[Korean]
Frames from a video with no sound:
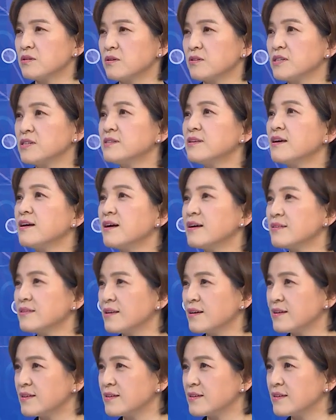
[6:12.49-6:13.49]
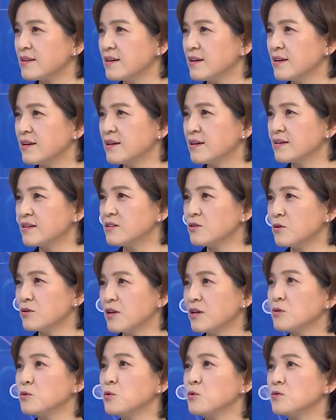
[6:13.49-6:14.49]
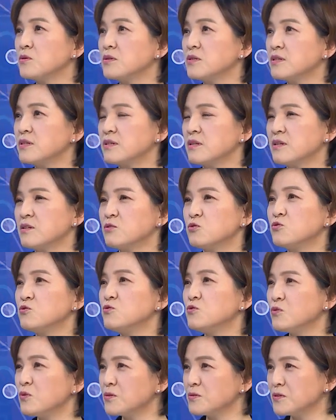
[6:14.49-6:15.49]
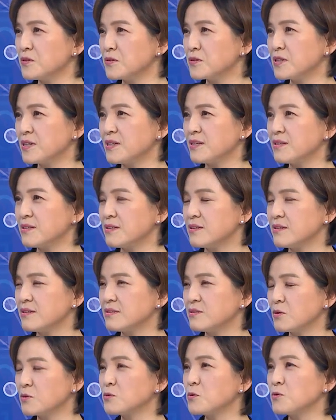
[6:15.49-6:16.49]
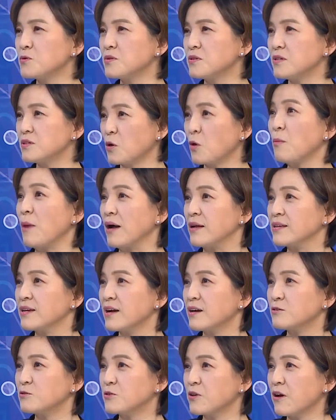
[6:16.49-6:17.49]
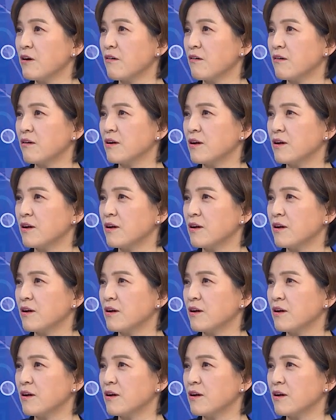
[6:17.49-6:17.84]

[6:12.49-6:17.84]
희생한다는 그런 행동을 순종적인 성도들이 더 많이 하고요.